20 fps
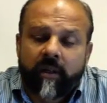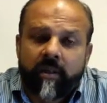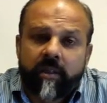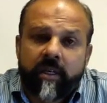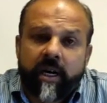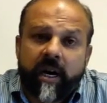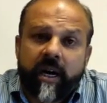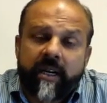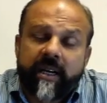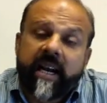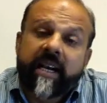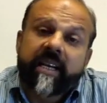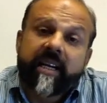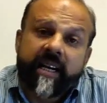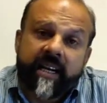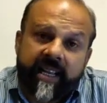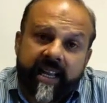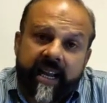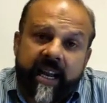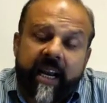स्टार्ट एट
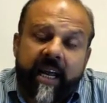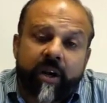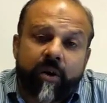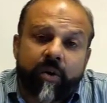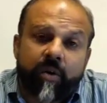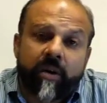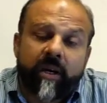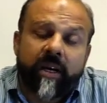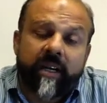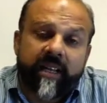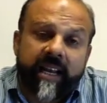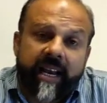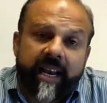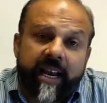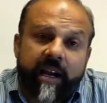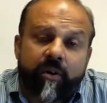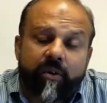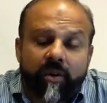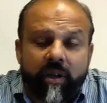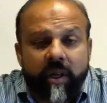अडियाला रोड
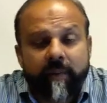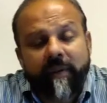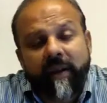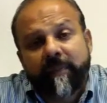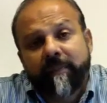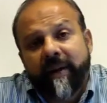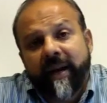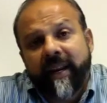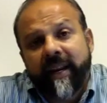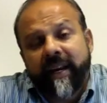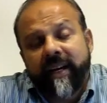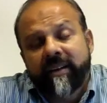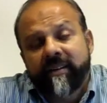अडियाला रोड के बाद पहले